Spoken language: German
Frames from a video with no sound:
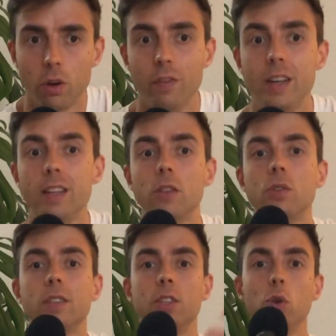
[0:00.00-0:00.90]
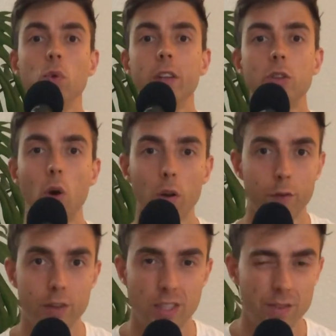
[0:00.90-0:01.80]
Wenn dich also das Julin Dog
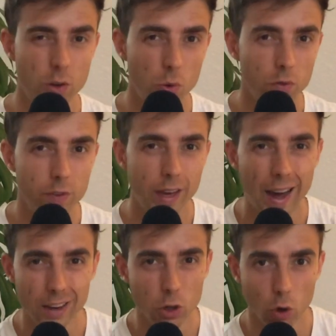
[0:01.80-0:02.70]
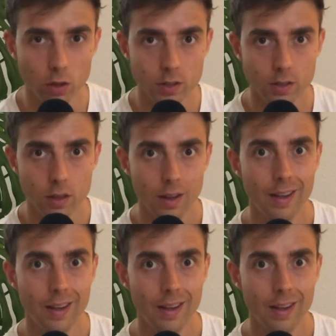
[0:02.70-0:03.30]
Festival irgendwie ankotzt,